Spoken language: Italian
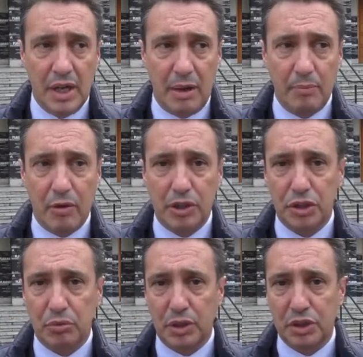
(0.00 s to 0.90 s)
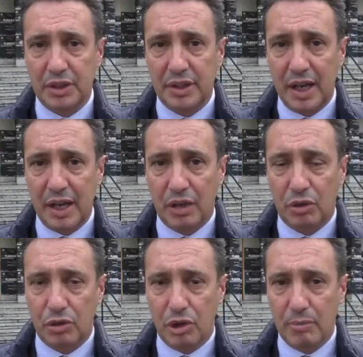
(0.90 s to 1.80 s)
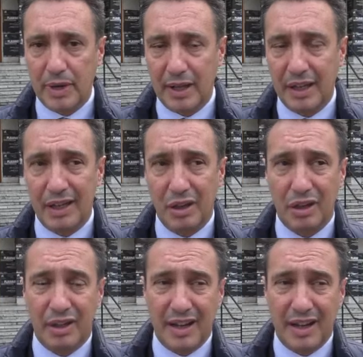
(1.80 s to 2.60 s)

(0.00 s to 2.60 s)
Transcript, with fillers: Abbiamo lasciato una città eh, con opere eh,